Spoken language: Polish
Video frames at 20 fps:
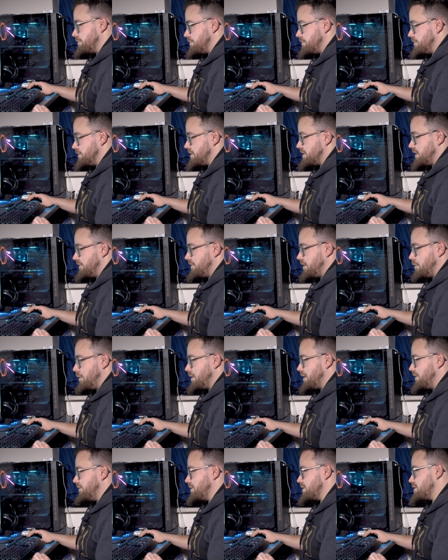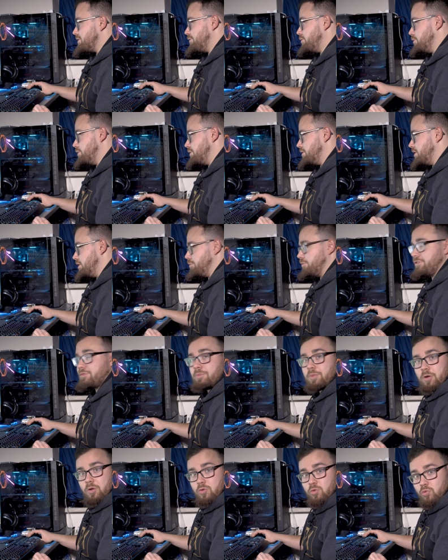wystawiała nawet swój team w
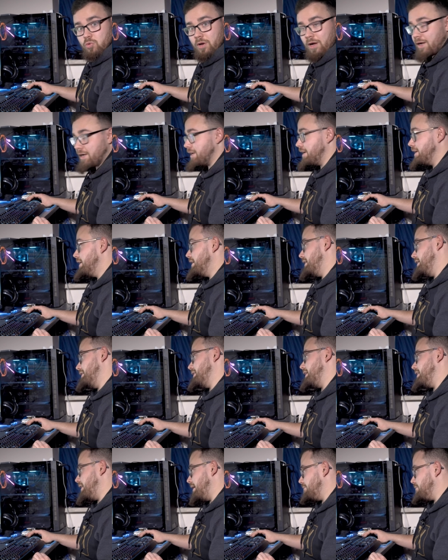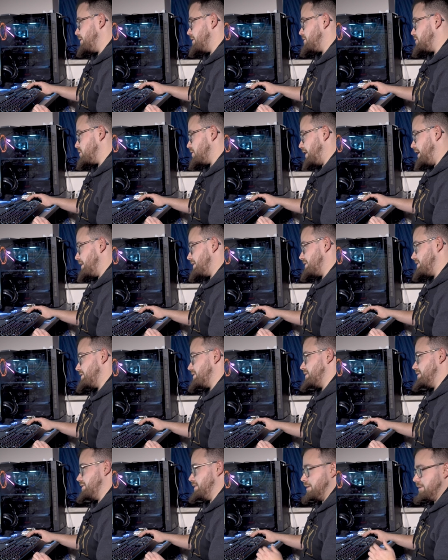proturach na tamten
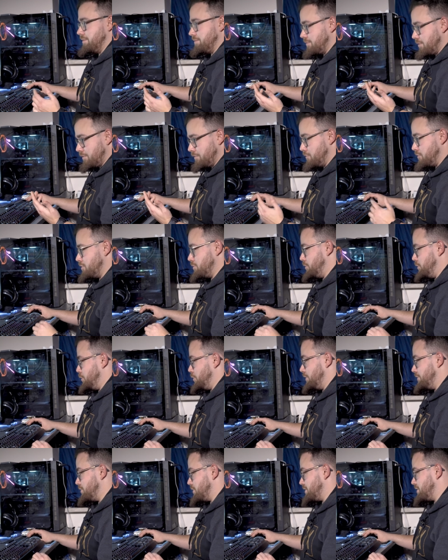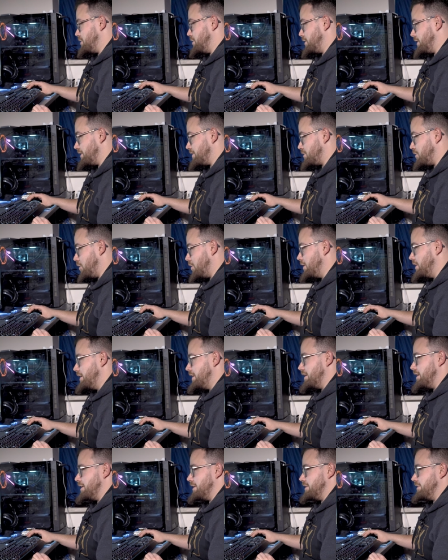czas. E, no widzimy tutaj wszystko retro.
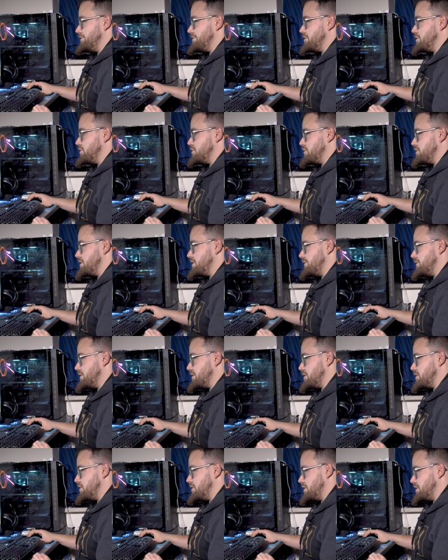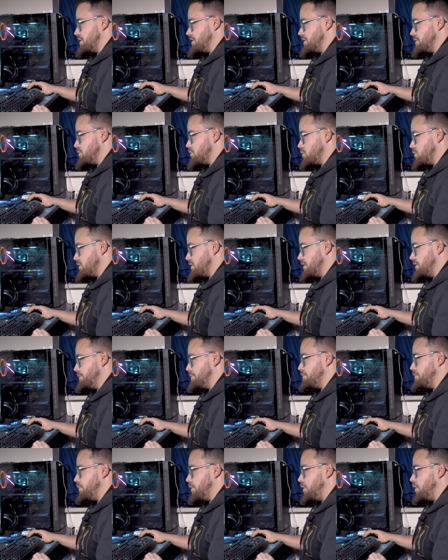E, w 1946
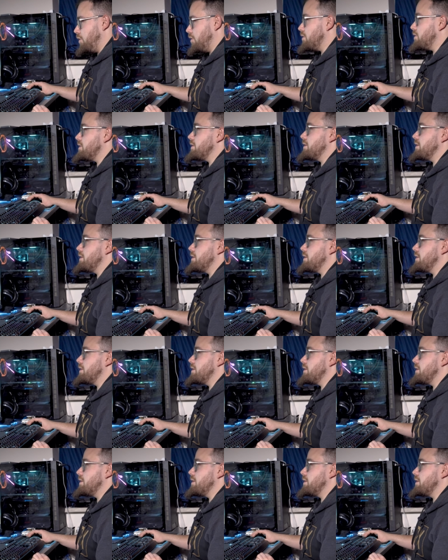po